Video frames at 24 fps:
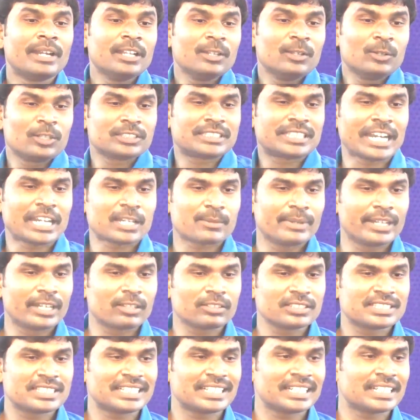మళ్ళీ లోతుని అంట
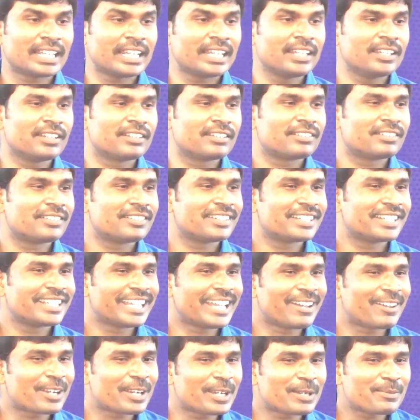పెట్టుకొచ్చాడంట అయ్యగారు
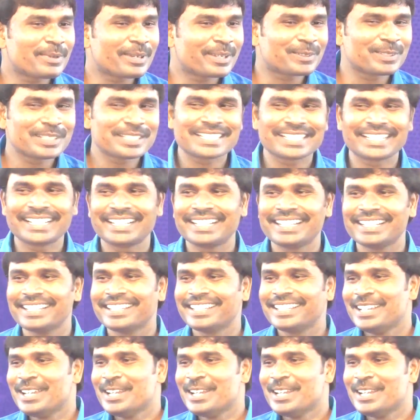ఎవరిని అంట పెట్టుకొచ్చాడండి